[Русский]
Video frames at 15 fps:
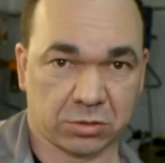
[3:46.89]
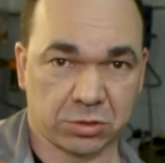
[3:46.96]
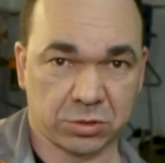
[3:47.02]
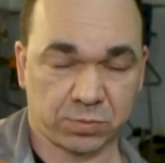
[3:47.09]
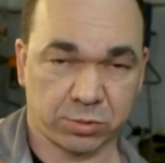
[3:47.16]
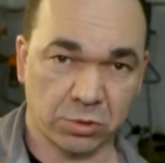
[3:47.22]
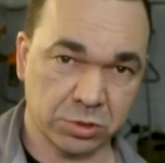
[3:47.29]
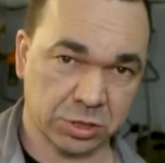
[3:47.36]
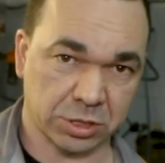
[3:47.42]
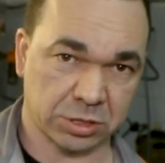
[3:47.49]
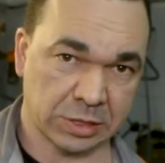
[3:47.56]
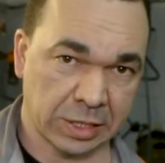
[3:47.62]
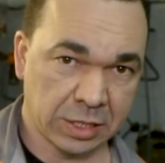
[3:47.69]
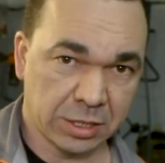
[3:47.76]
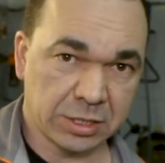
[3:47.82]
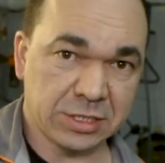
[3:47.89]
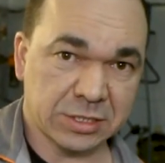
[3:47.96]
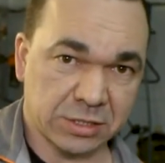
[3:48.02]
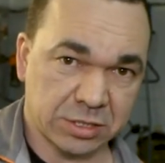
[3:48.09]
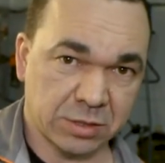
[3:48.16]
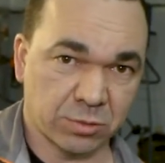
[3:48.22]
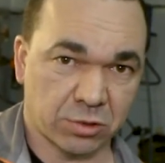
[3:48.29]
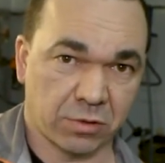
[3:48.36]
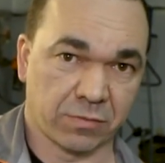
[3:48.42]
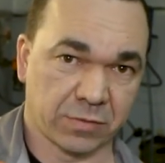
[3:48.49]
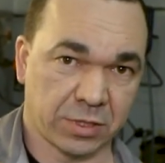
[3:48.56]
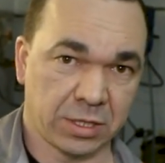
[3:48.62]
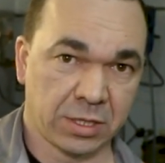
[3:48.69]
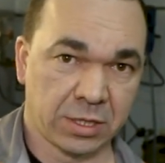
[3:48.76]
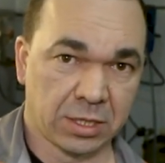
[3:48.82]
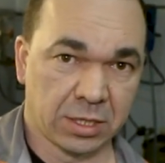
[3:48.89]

то есть плоскость не совсем ровная.